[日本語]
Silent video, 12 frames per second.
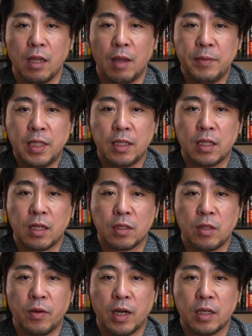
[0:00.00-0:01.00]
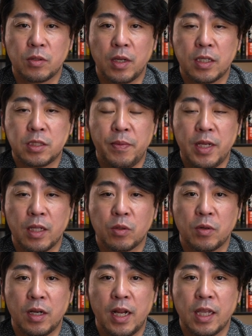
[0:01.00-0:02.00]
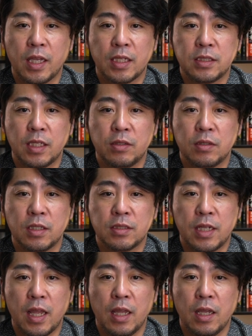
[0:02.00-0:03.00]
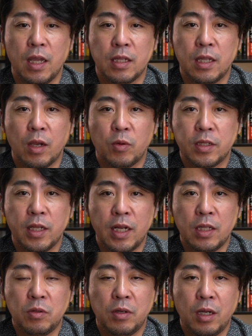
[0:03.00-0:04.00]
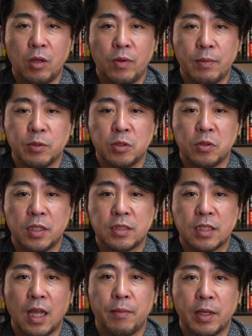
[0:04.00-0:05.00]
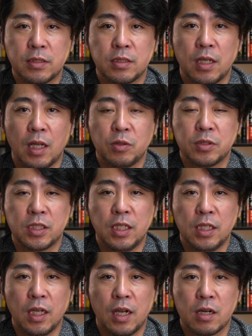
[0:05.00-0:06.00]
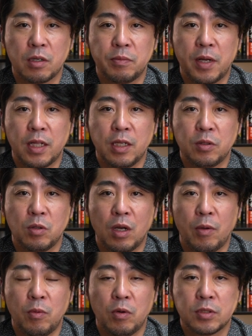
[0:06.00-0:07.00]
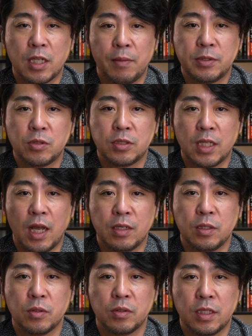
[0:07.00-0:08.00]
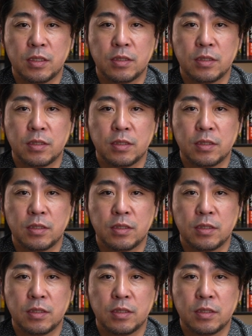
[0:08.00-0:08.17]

見ていただいて分かると、エクスペリアンとこれ連携してるんですね。で、これテナント側は無料で使えます。あと資金計画のプランニングとかもサービスとしてあるようで